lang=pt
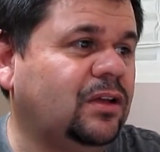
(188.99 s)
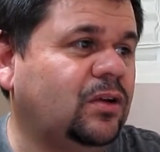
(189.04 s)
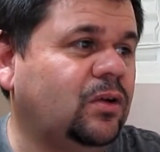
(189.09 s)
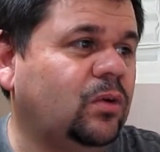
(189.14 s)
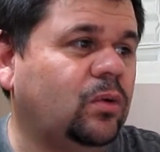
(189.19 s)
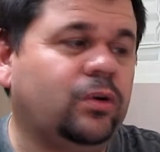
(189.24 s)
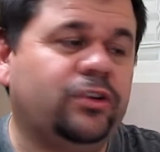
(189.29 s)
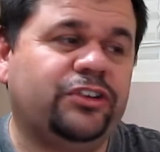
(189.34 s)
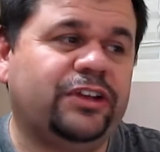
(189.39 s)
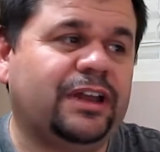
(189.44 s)

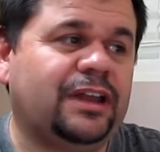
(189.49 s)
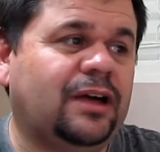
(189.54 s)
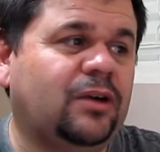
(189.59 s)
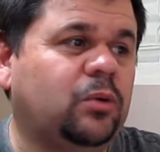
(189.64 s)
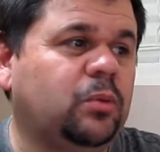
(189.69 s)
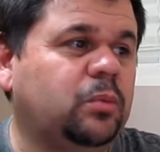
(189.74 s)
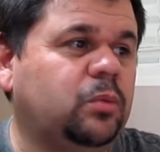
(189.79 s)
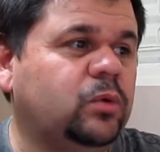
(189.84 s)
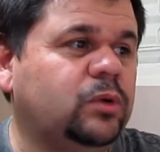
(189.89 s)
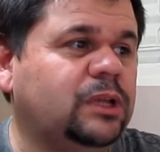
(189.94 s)
Hoje ela
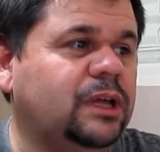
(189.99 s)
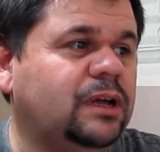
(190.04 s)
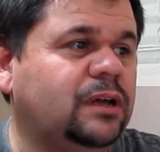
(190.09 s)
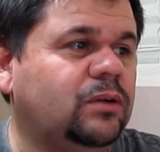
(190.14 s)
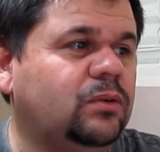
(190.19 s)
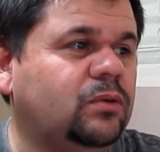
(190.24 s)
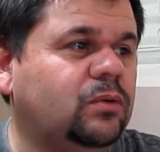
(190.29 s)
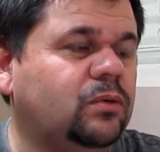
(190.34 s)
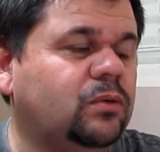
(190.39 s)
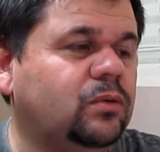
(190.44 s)
acumula
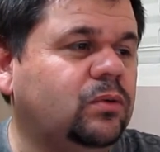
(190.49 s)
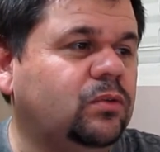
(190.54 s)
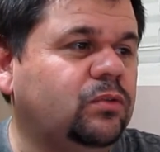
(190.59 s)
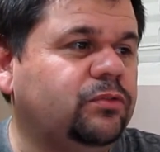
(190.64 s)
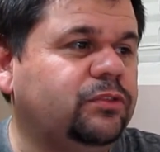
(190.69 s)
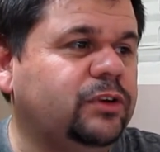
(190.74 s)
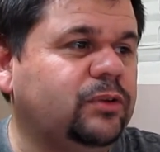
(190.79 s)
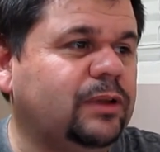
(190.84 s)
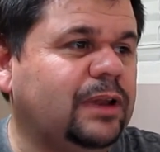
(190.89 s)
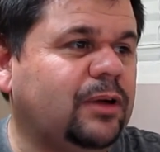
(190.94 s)

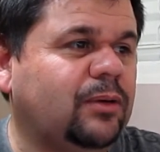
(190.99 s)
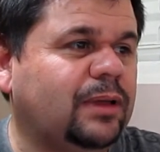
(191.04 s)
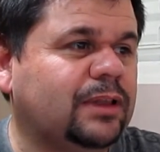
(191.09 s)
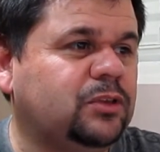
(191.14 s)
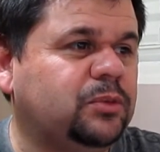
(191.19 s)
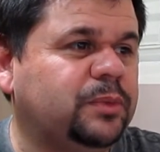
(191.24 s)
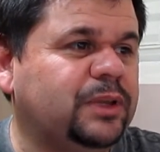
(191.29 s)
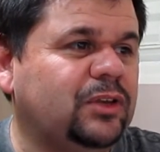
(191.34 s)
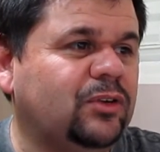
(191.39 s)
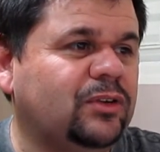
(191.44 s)
1,4
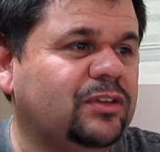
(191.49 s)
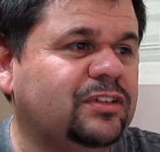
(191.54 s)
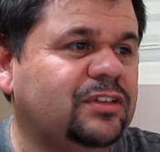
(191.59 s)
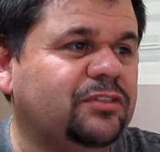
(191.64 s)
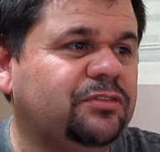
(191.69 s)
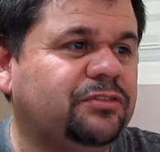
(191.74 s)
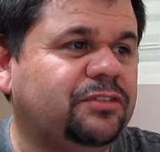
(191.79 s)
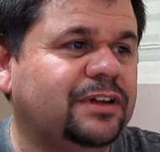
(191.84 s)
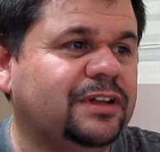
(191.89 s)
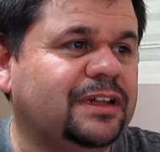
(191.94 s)
milhões de
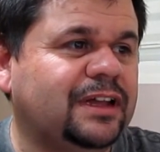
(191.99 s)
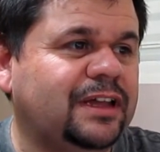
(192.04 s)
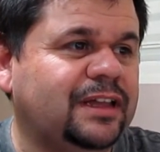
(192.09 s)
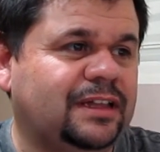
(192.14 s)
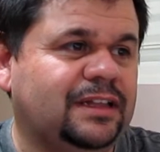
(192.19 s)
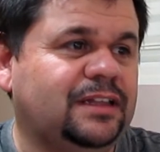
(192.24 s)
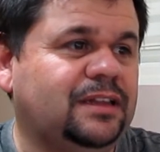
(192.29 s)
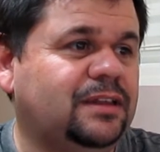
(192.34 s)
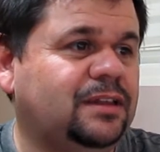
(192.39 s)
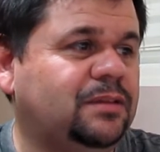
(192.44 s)
fãs na
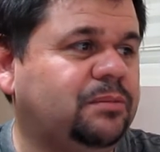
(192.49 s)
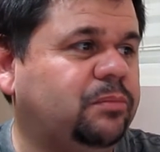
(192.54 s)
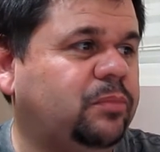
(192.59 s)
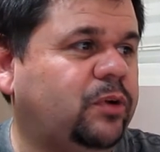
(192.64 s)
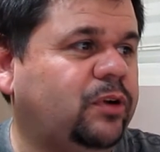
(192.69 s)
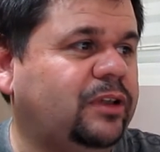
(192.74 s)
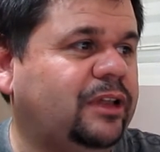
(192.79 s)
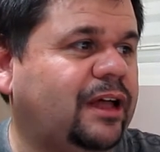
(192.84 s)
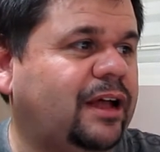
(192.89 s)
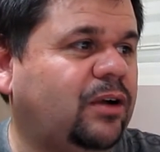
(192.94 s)
rede.
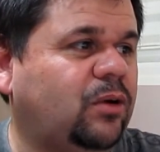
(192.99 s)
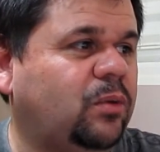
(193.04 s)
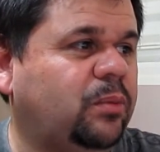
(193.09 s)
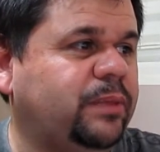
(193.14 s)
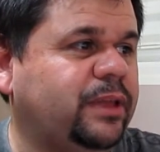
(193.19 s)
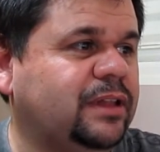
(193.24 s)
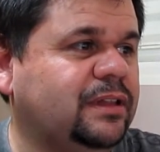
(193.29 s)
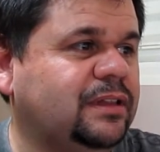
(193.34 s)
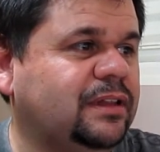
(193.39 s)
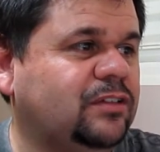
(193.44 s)
Por lá
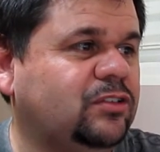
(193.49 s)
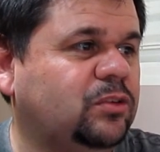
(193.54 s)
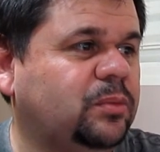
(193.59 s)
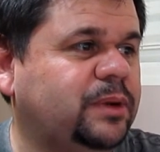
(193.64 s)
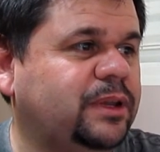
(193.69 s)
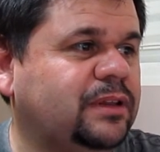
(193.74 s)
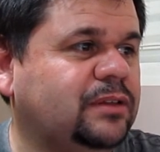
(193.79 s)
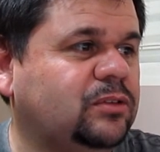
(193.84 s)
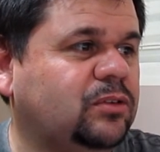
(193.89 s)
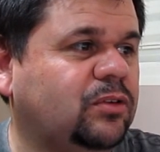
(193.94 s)
comenta
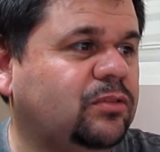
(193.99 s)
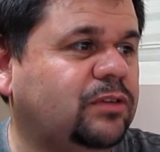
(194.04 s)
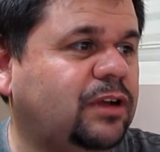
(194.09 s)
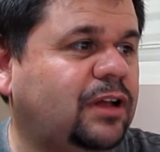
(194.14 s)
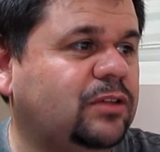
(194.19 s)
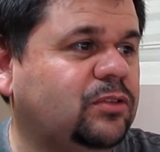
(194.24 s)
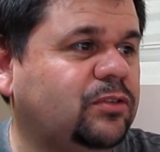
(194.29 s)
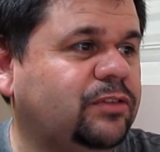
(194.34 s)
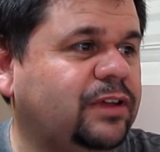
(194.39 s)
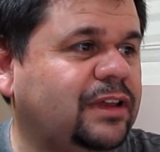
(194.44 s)
sobre
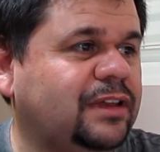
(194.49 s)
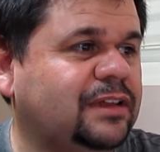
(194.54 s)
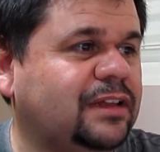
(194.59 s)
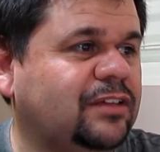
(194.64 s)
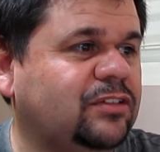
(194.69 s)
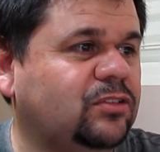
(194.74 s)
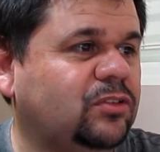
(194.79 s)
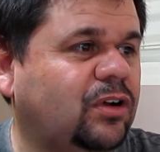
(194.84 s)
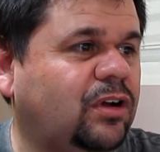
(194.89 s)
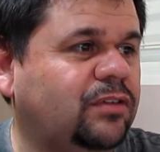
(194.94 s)
a novela
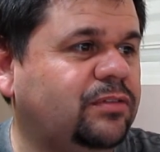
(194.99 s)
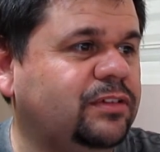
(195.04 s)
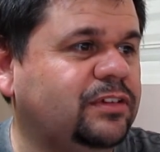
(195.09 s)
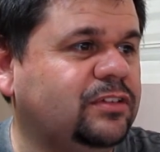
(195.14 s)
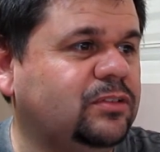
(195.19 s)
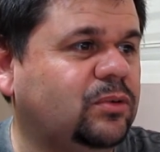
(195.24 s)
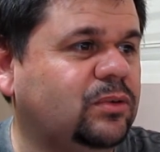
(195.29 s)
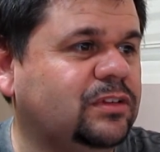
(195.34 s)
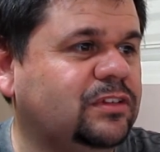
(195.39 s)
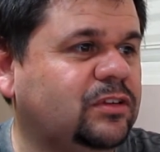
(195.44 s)
das noves,
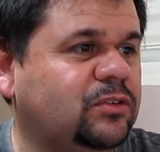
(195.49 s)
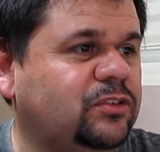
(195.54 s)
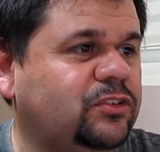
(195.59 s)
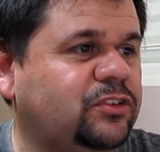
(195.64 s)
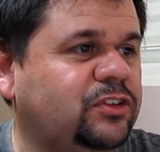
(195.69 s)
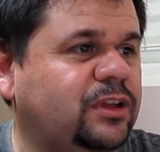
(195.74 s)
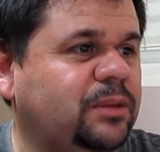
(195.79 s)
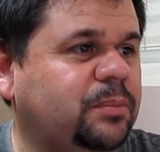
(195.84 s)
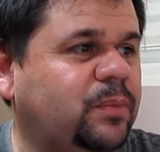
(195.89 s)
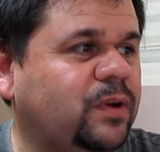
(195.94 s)
quando seu
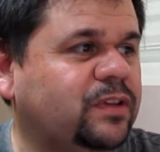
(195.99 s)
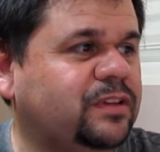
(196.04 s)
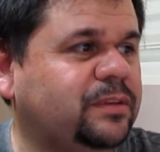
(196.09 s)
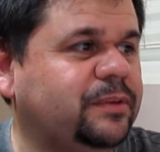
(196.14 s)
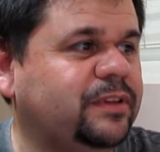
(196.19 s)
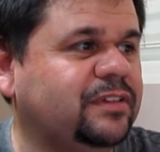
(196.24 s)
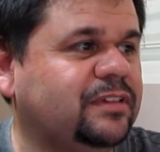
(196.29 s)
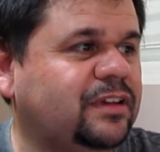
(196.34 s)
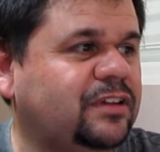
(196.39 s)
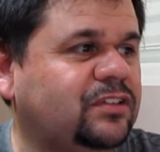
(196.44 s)
dia, e posta
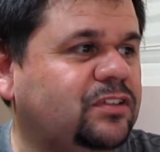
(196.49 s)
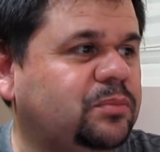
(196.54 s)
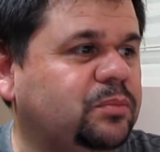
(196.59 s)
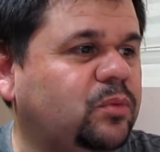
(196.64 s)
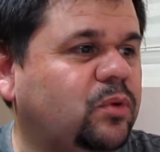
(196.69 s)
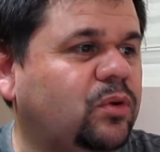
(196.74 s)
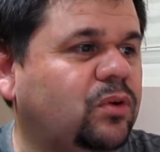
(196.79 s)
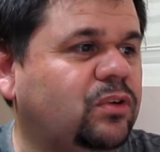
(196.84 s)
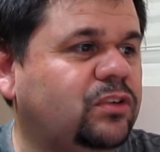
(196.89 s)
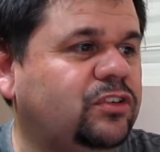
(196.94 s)
mensagens
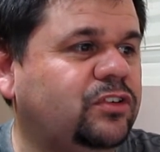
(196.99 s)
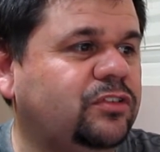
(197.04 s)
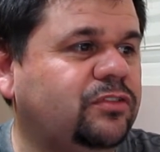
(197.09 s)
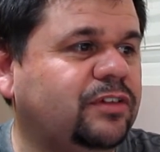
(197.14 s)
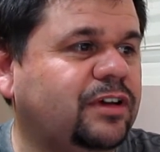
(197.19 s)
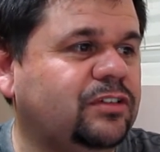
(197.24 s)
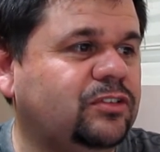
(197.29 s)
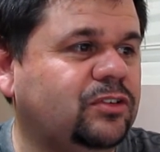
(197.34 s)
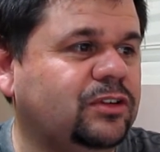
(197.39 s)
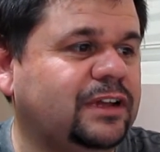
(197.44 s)

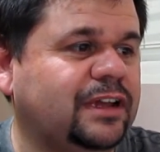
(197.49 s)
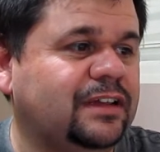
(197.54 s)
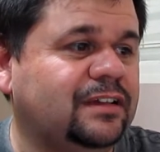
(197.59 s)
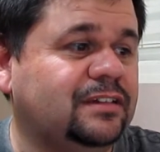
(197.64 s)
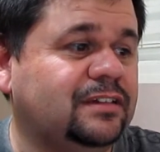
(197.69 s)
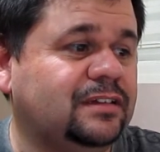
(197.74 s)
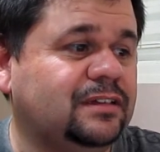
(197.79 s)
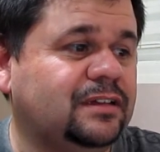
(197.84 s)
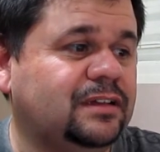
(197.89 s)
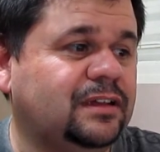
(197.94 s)

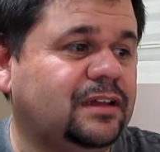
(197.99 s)
motivacionais.